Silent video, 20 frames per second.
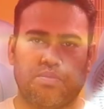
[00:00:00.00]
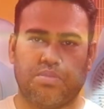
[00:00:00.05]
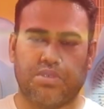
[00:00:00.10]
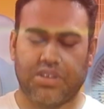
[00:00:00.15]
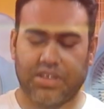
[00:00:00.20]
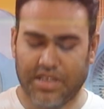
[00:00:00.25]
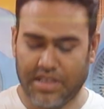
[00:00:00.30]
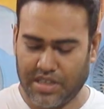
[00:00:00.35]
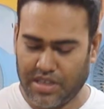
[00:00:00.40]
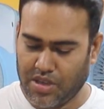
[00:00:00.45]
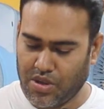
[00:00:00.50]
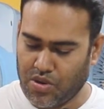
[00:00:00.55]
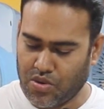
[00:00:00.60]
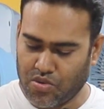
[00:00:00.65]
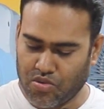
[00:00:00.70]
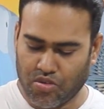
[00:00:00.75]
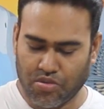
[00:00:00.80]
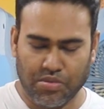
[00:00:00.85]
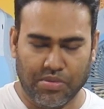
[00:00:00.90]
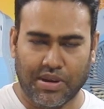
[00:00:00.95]
কোম্পানি
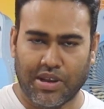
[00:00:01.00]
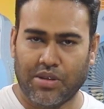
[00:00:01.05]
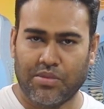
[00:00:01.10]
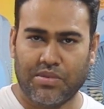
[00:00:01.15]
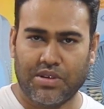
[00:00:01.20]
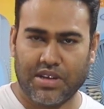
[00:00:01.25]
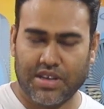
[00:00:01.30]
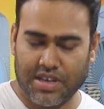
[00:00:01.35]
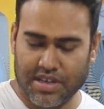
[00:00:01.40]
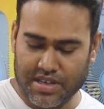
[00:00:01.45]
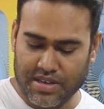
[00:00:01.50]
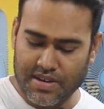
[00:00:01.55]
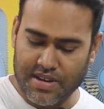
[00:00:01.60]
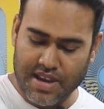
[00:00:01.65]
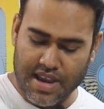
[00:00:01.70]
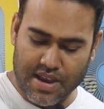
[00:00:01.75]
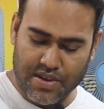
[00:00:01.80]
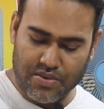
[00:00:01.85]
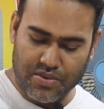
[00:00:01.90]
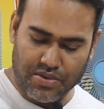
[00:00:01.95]
খুবই ভালো মানের একটা
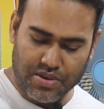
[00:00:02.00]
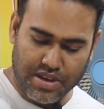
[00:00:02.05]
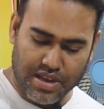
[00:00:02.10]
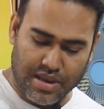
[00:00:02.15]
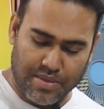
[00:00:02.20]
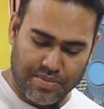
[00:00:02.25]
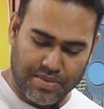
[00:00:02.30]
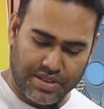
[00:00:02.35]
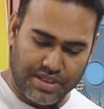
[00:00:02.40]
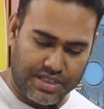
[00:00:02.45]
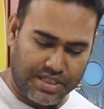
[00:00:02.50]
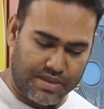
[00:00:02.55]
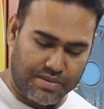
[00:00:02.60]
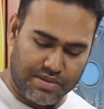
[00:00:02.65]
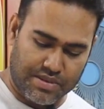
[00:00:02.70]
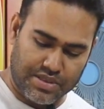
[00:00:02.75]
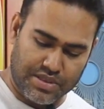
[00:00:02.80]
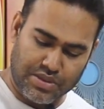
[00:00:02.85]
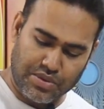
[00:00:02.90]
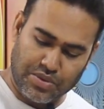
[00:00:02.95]
আয়রন আপনারা দেখতে
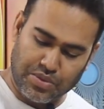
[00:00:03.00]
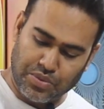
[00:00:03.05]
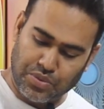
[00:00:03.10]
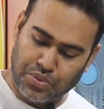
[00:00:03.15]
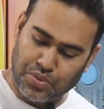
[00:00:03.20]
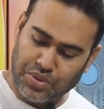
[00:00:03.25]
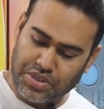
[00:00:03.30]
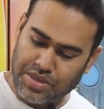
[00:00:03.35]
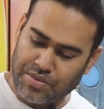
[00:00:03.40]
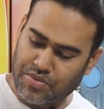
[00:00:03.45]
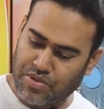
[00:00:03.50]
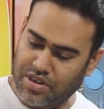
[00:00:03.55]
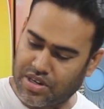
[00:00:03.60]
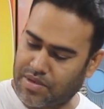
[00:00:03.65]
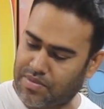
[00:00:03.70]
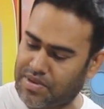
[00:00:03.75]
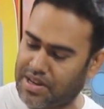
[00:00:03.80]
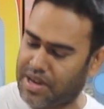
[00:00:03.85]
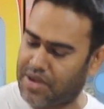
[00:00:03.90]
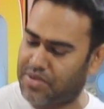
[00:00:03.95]
পাচ্ছেন দুইটা
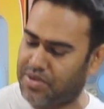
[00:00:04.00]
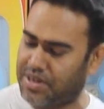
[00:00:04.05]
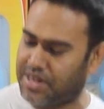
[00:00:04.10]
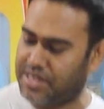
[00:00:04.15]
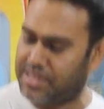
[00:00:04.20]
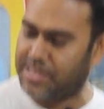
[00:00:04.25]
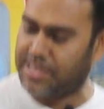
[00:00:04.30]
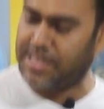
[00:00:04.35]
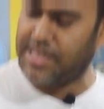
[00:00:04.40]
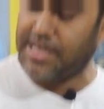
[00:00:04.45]
মডেল আমরা আয়রন নিয়ে আসছি